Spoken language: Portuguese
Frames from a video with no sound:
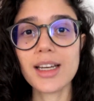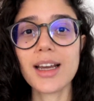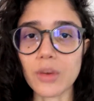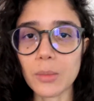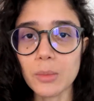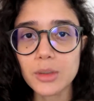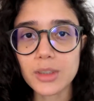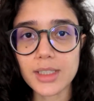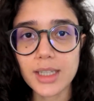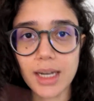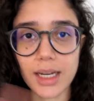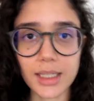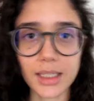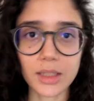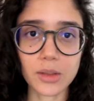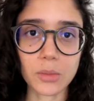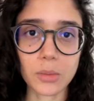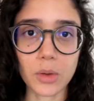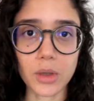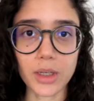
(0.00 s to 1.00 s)
Vou mostrar
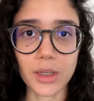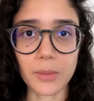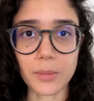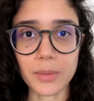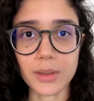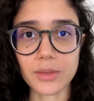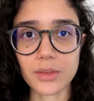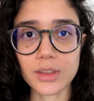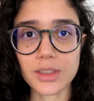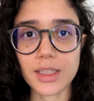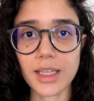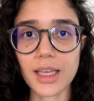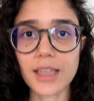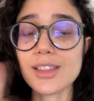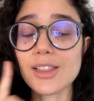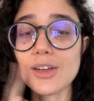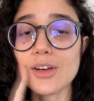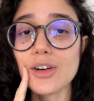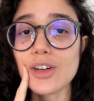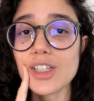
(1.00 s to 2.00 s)
aqui um pouquinho para
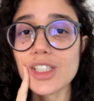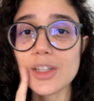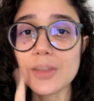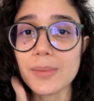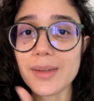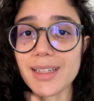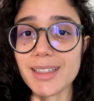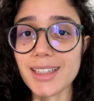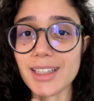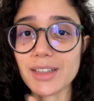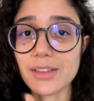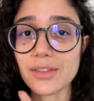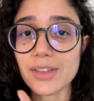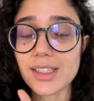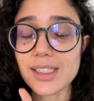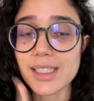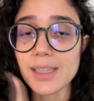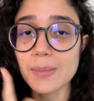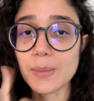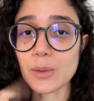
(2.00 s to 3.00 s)
vocês. E hoje eu pretendo
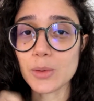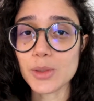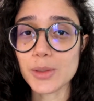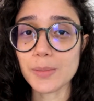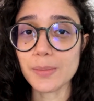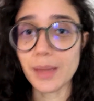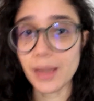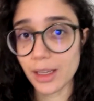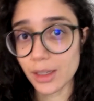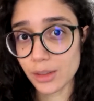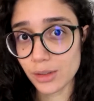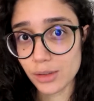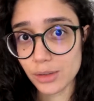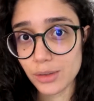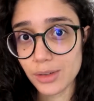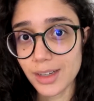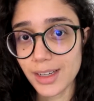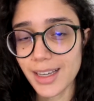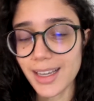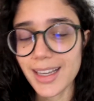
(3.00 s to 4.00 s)
fazer pão de
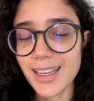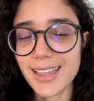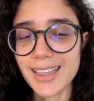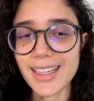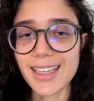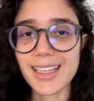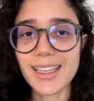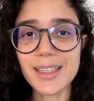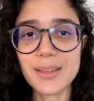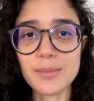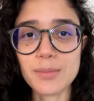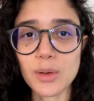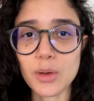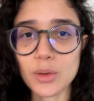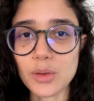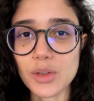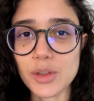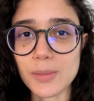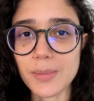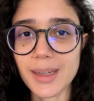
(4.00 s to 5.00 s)
beijo e
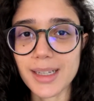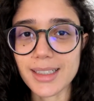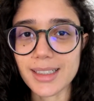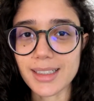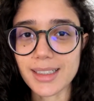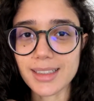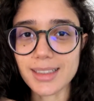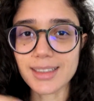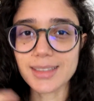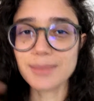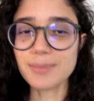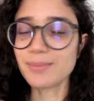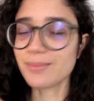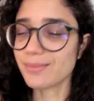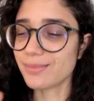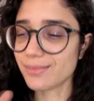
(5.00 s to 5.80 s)
bolo de banana.